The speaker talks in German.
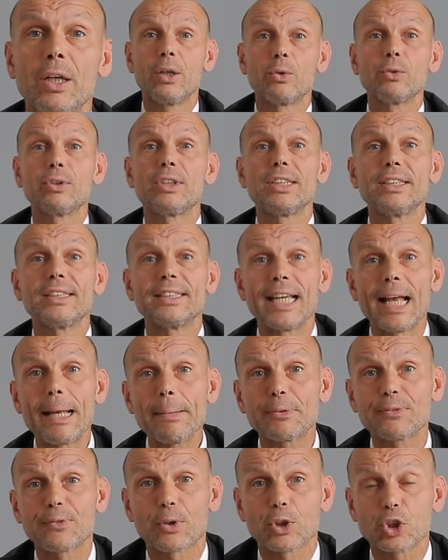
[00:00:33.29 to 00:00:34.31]
Und die
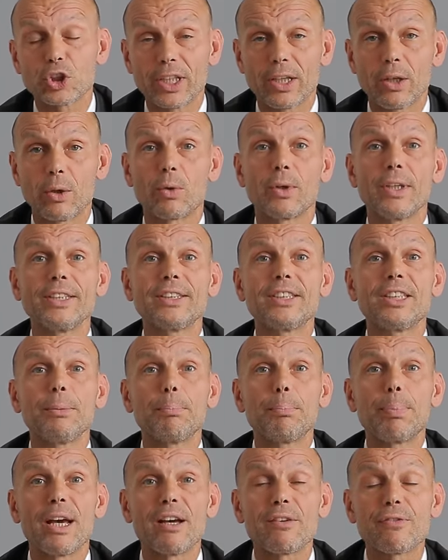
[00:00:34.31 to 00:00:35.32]
Selbstvorstellung ist die
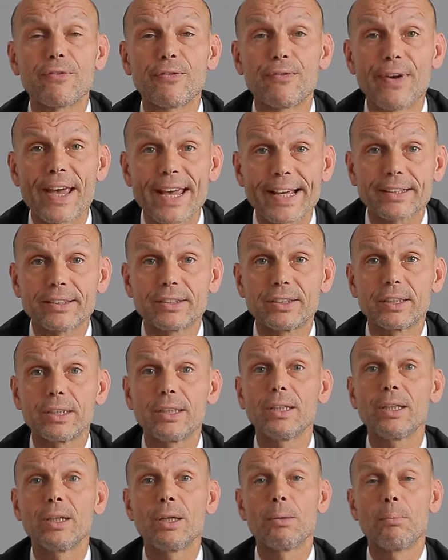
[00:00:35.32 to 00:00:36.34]

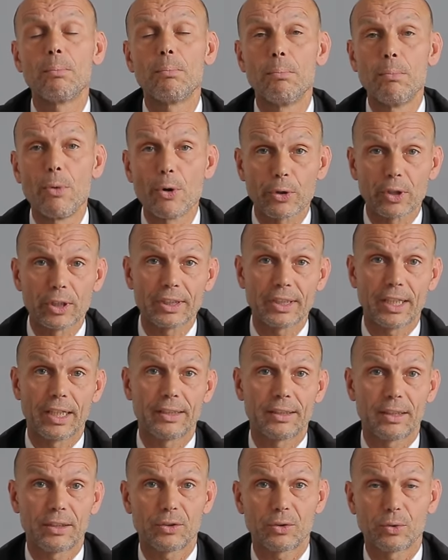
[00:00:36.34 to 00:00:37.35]
perfekte
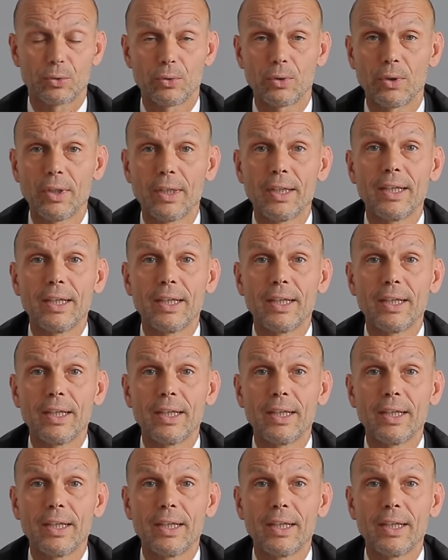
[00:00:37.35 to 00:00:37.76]
Möglichkeit dazu.